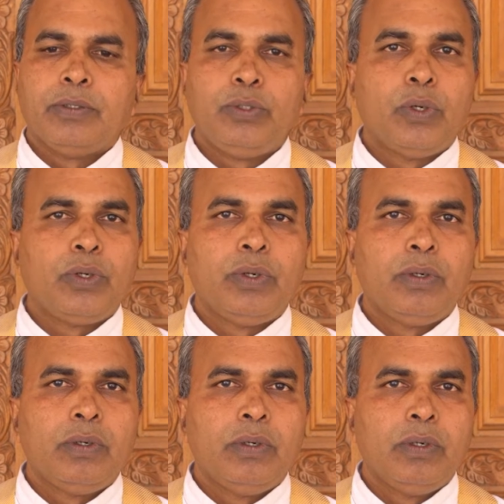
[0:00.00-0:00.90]
दोनों
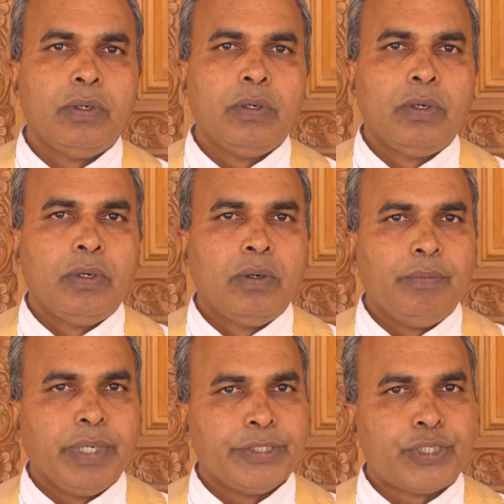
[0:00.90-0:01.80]

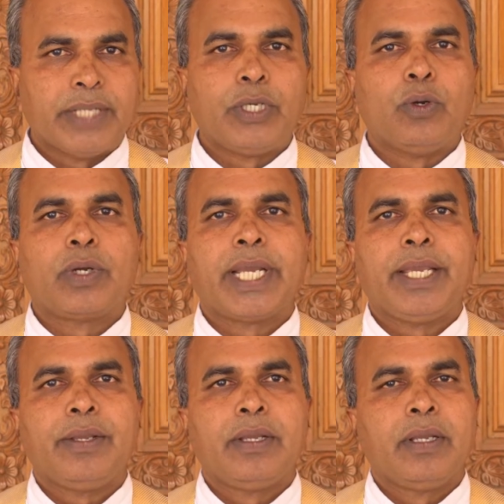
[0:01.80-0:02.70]
में शादी हो गई
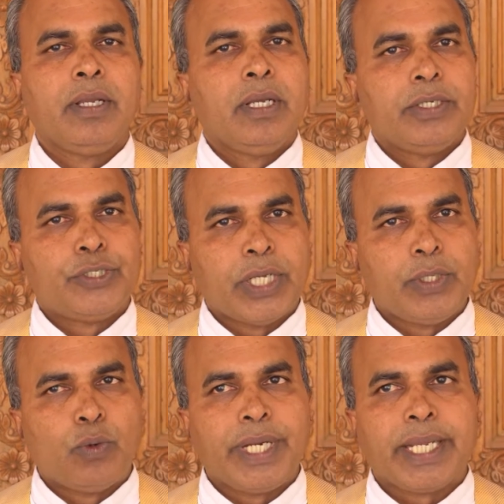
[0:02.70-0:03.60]
शादी
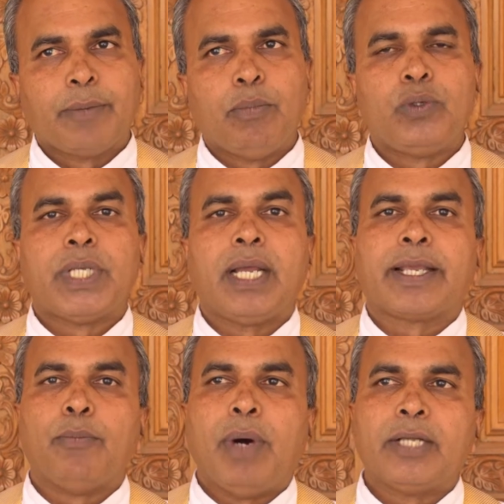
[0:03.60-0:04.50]
होने के बहुत साल
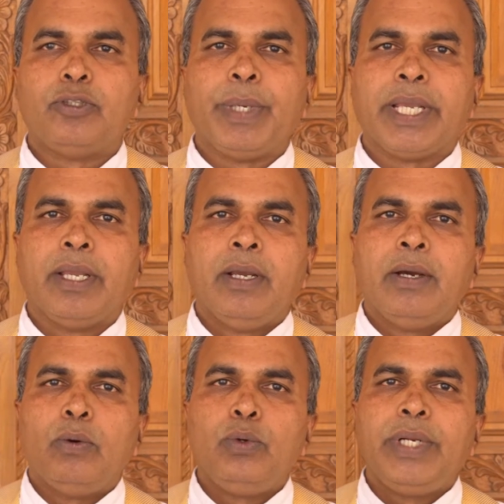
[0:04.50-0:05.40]
के बाद भी
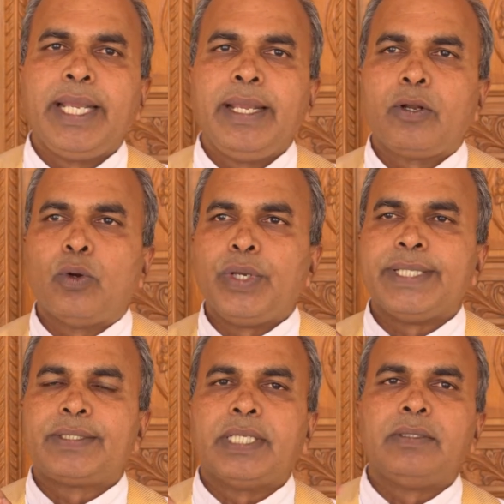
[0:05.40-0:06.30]
उन्हें कोई
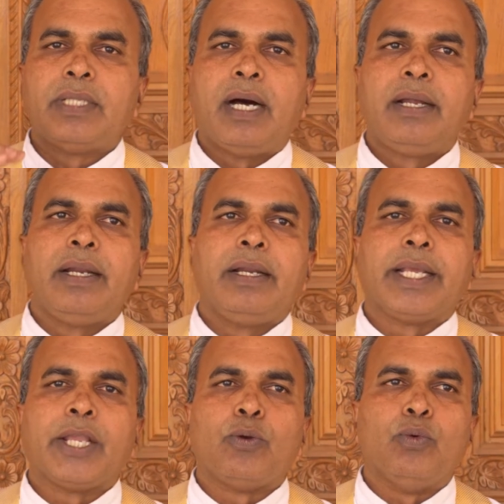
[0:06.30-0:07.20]
संतान
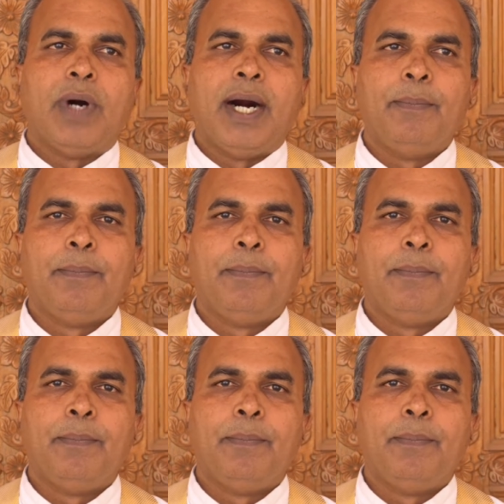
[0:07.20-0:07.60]
नहीं हुआ